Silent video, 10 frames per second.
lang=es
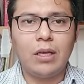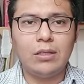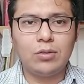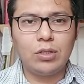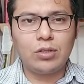
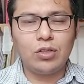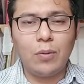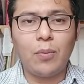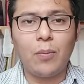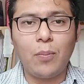Esto es con
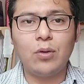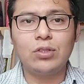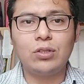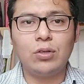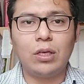el
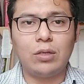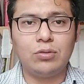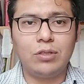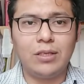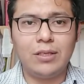propósito de que
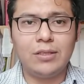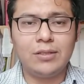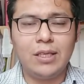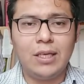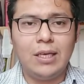
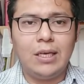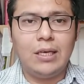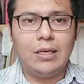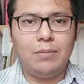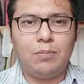ustedes
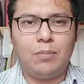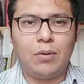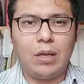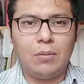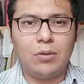
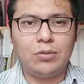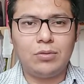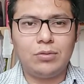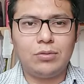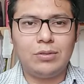
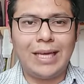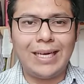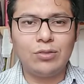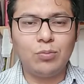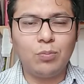podamos
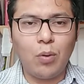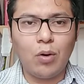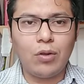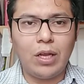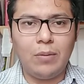darles un
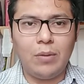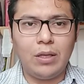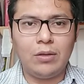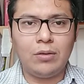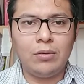poco de
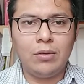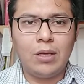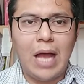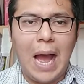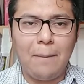alimento,
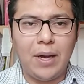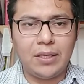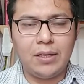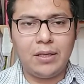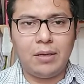
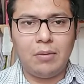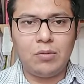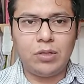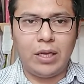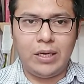aparte de que
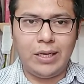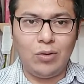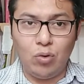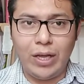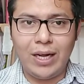vamos a
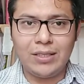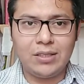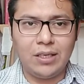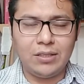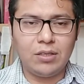reanudar las
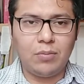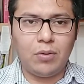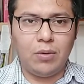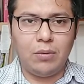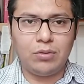series de
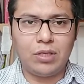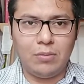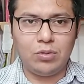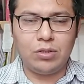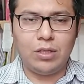proverbios que
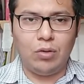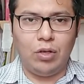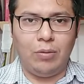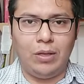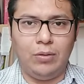hemos estado
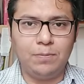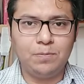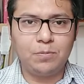llevando.